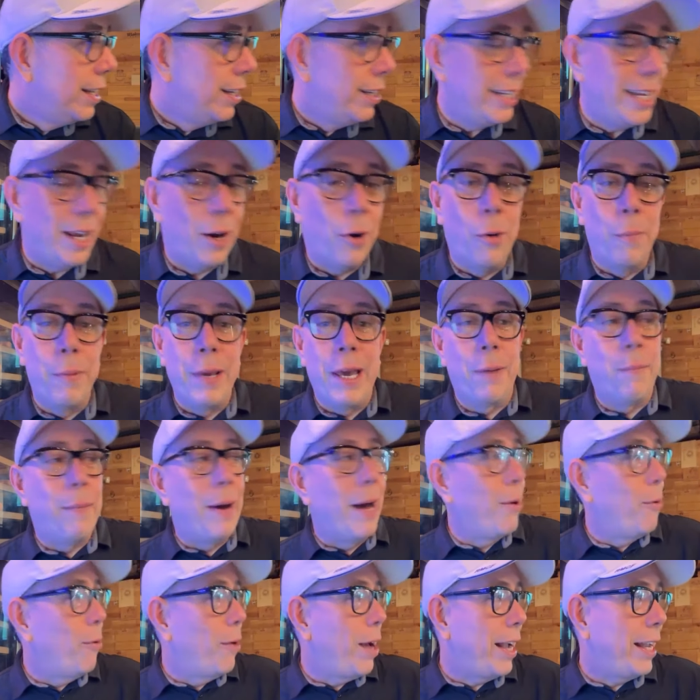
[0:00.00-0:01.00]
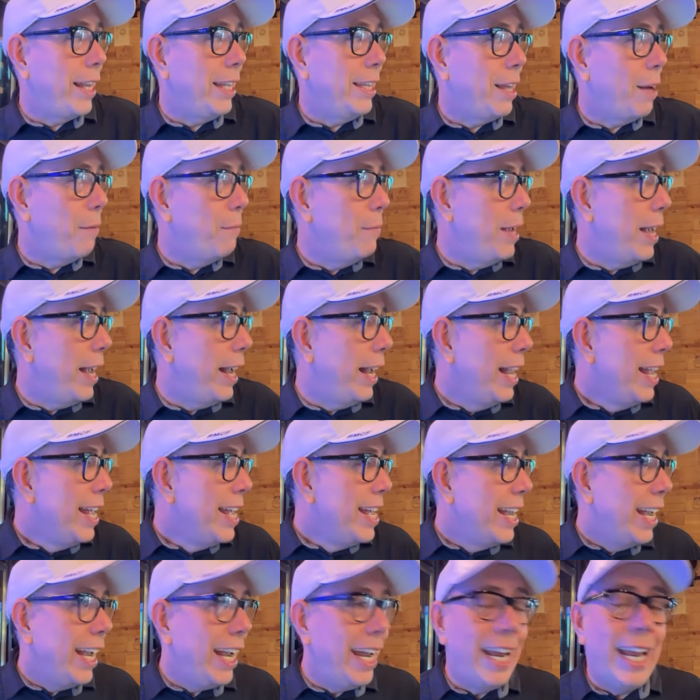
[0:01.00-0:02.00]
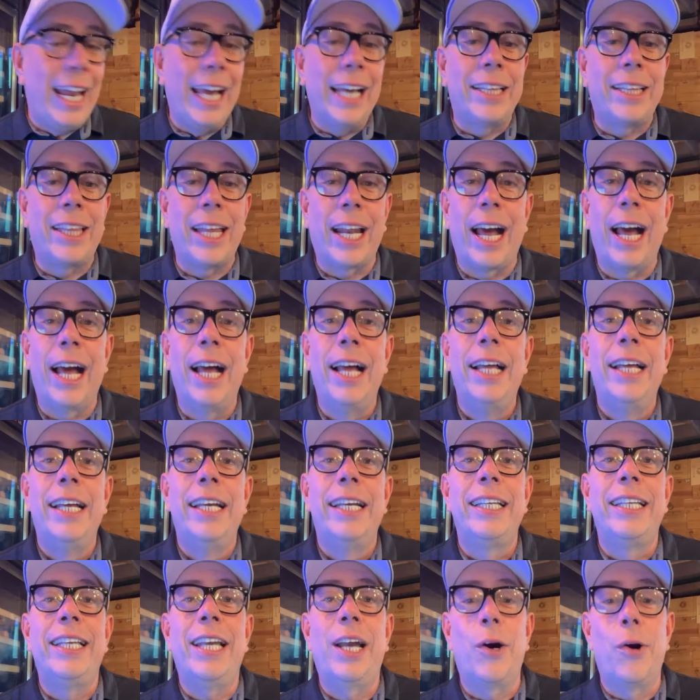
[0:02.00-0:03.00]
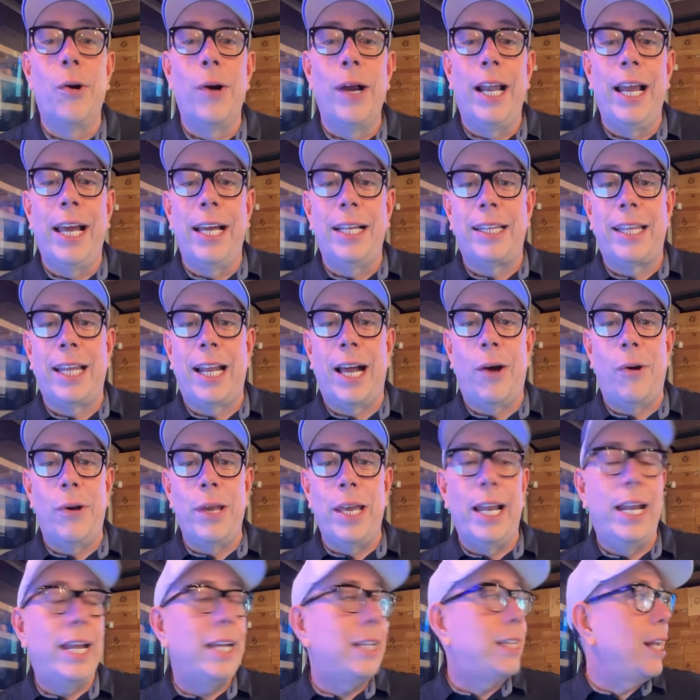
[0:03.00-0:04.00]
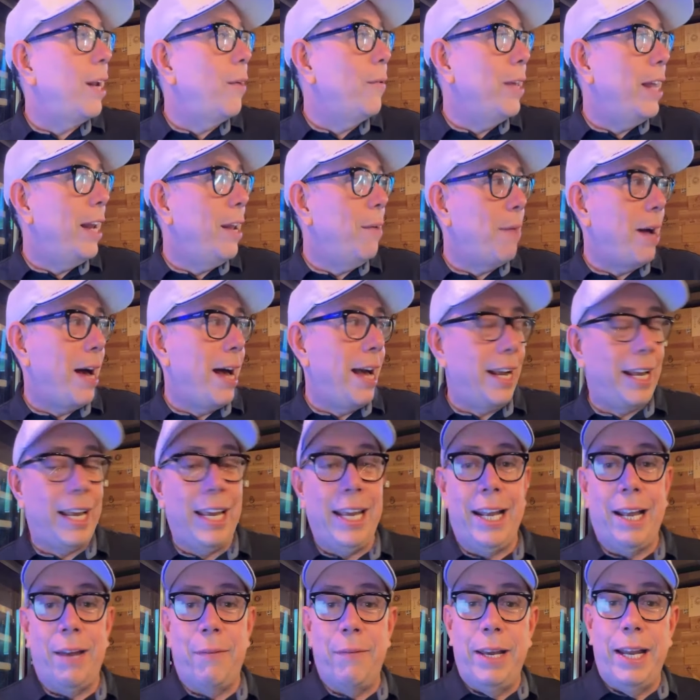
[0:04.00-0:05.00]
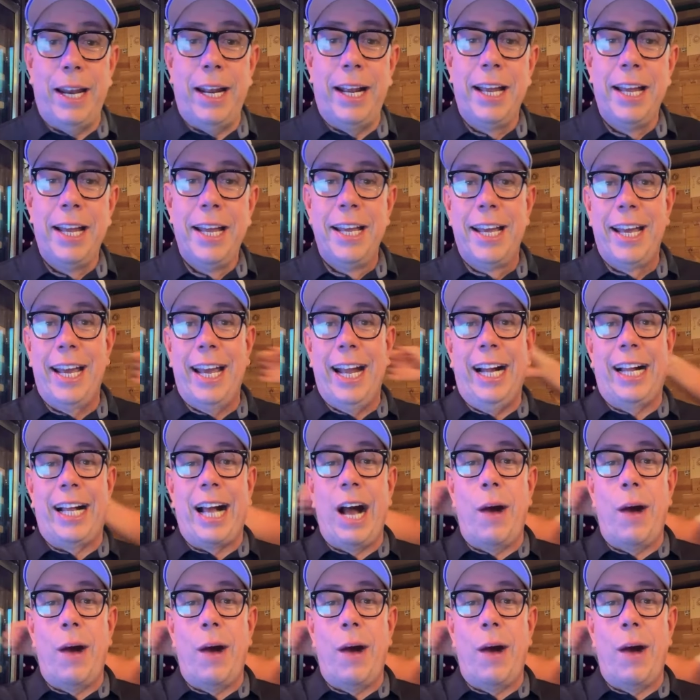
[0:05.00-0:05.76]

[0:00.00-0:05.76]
Llegó mi hermano aquí también, el extra. Llegó el extra. Oye, el extra viene más aquí, que miren, el